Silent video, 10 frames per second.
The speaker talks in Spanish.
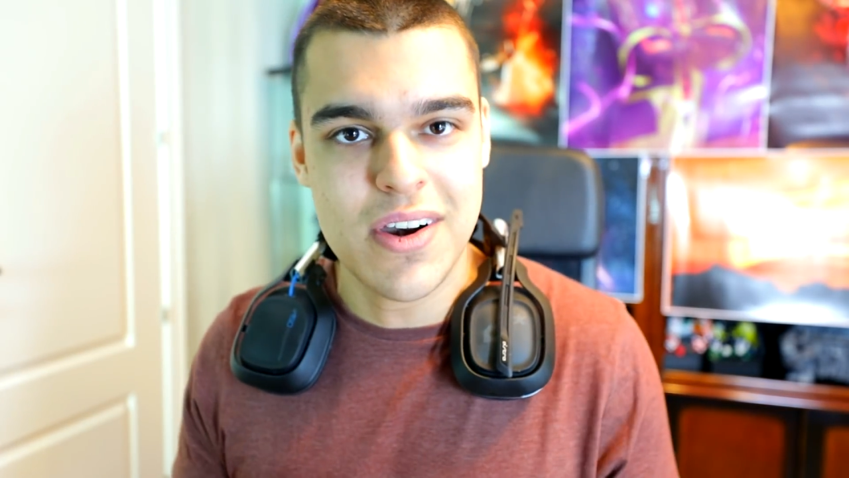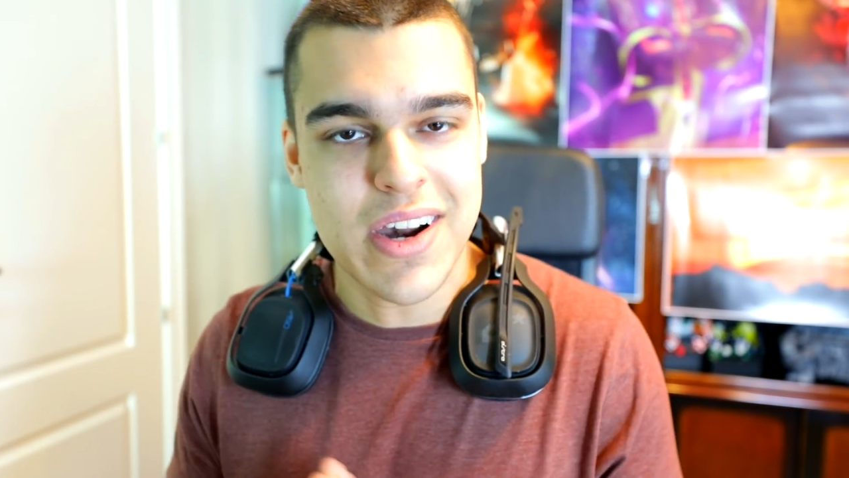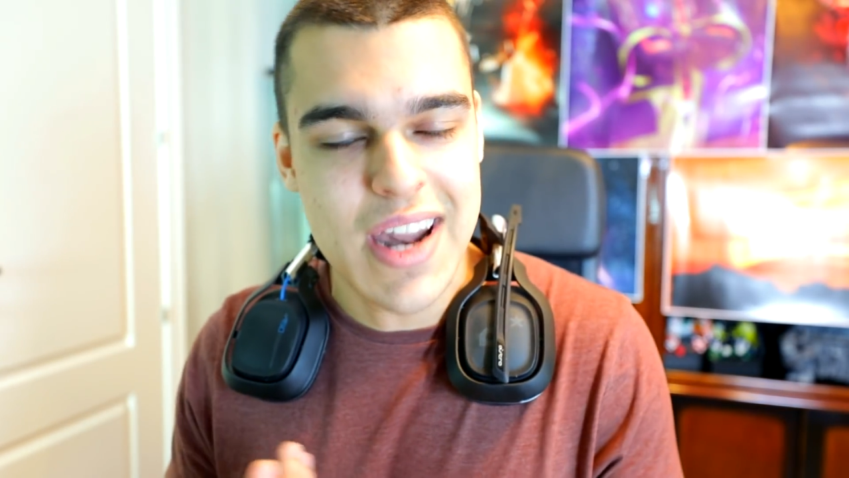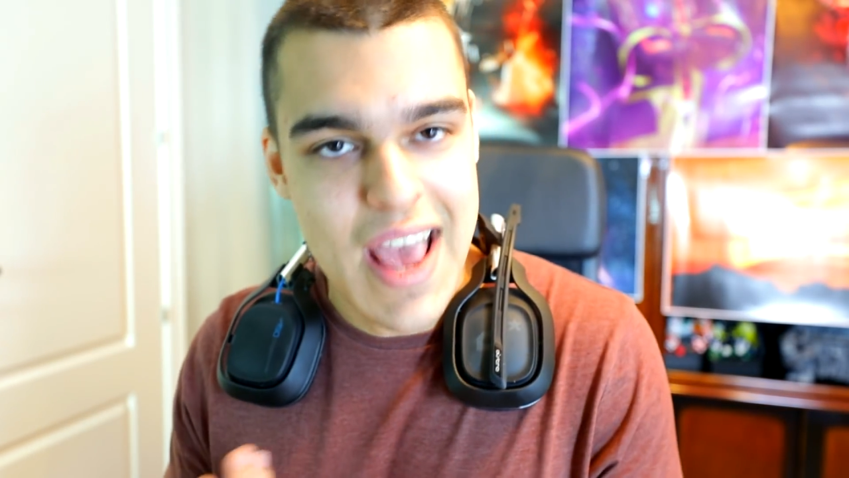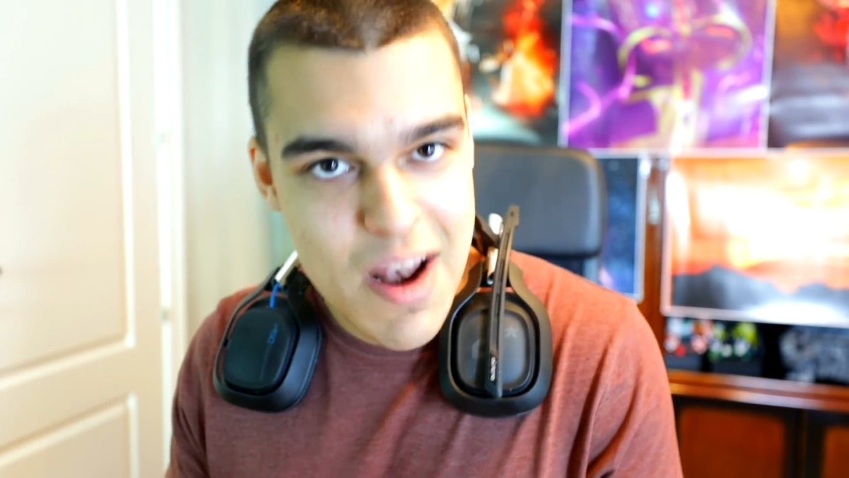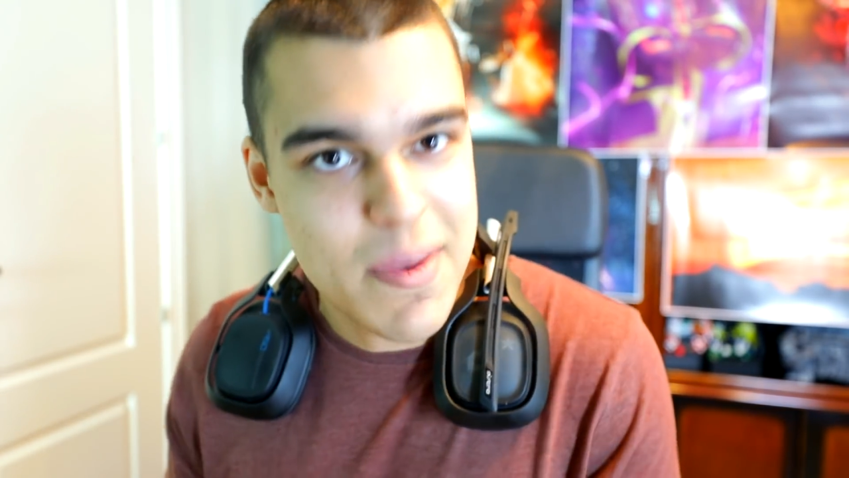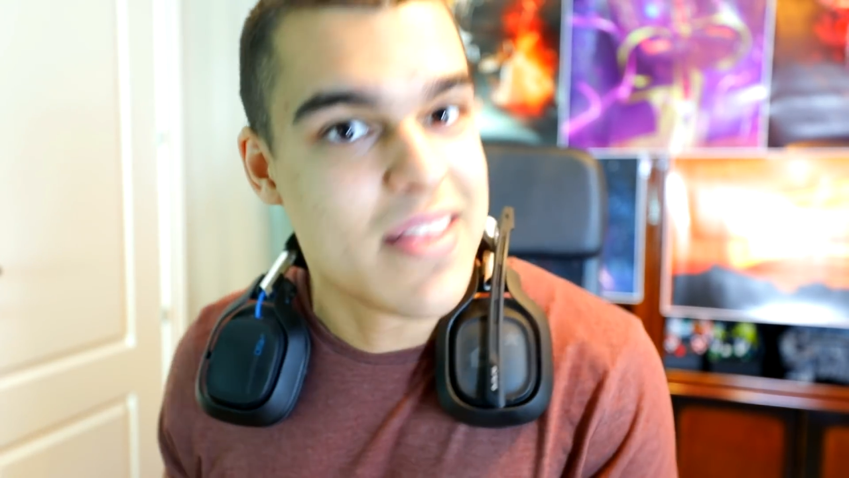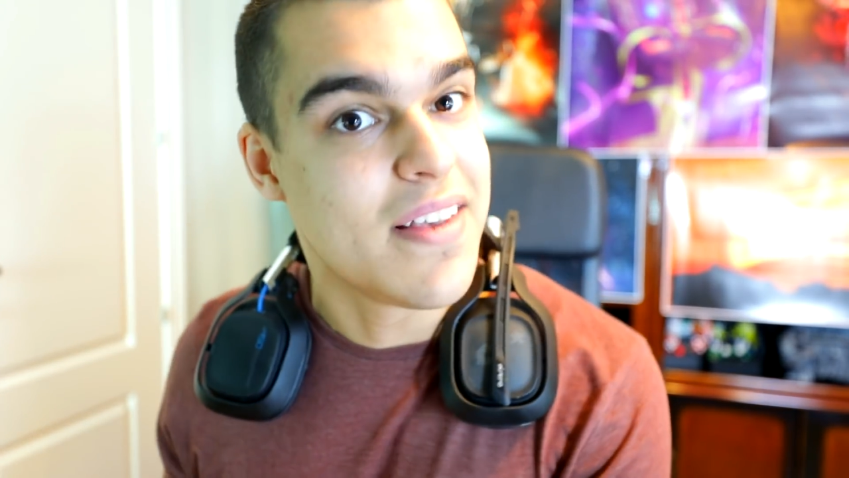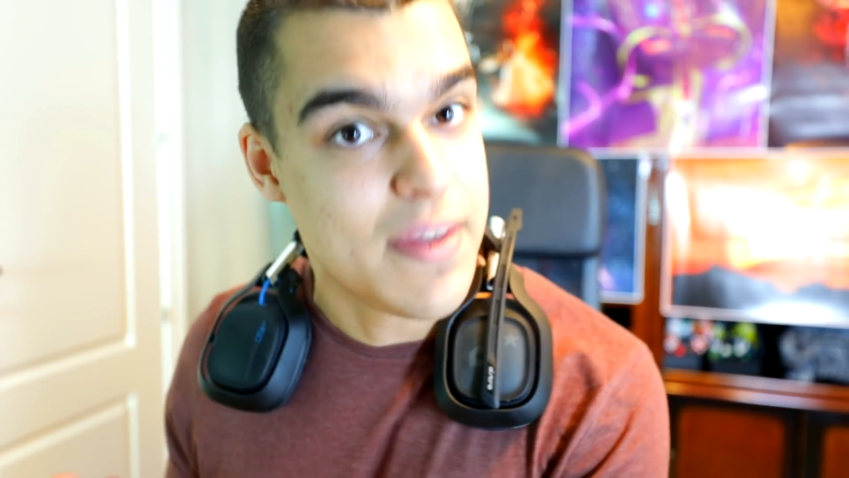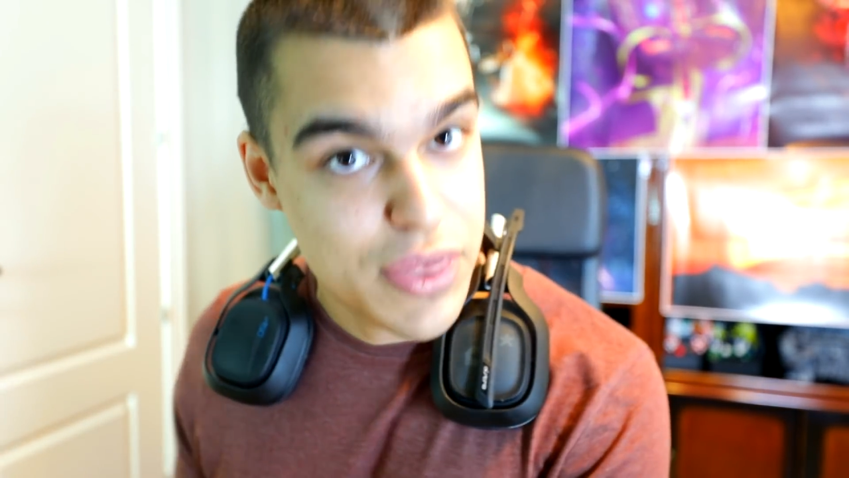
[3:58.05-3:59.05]

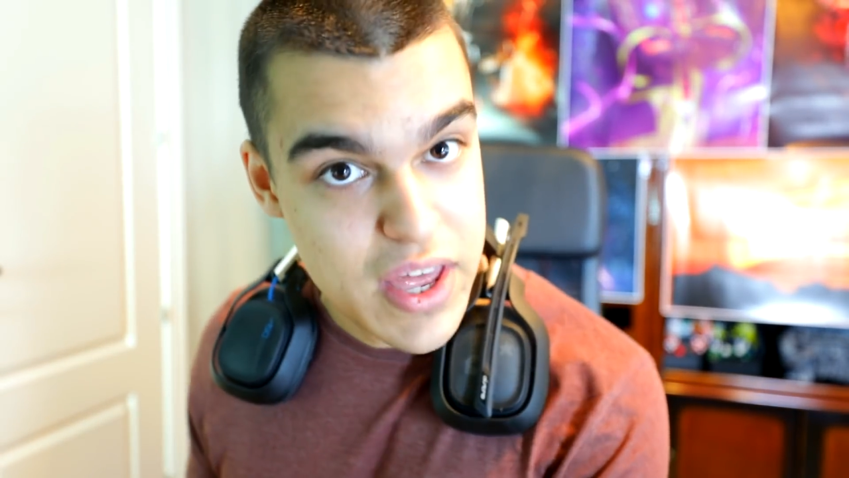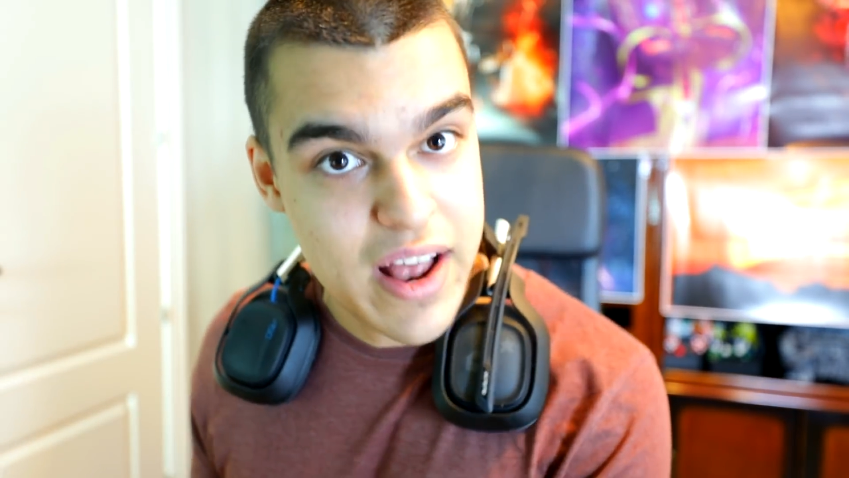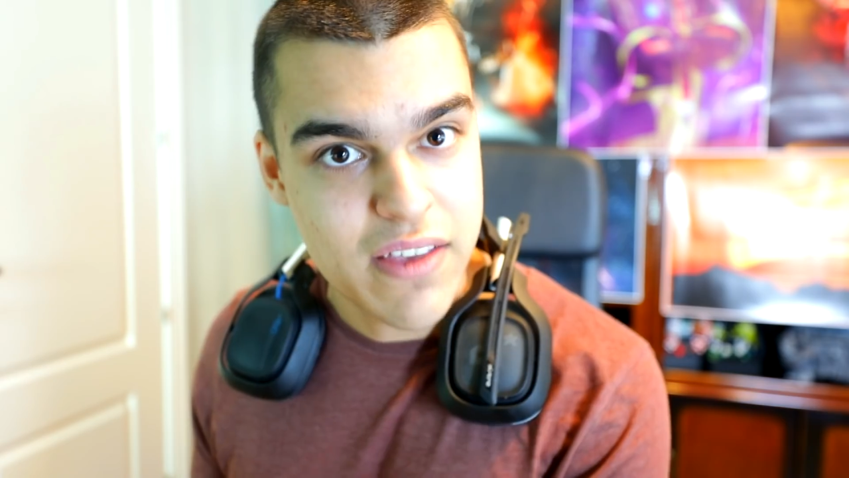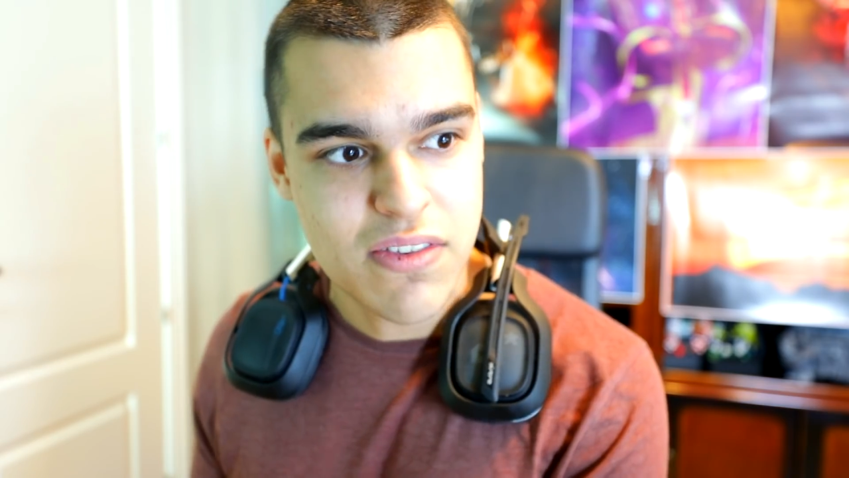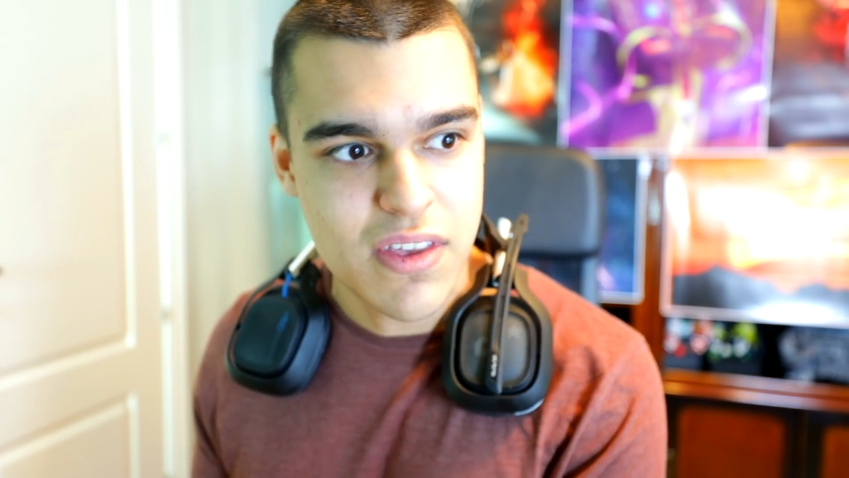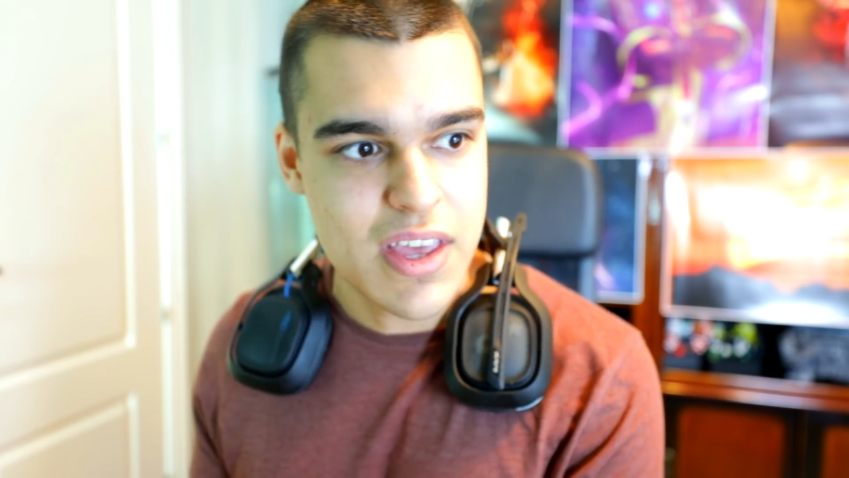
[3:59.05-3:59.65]
realmente sinceras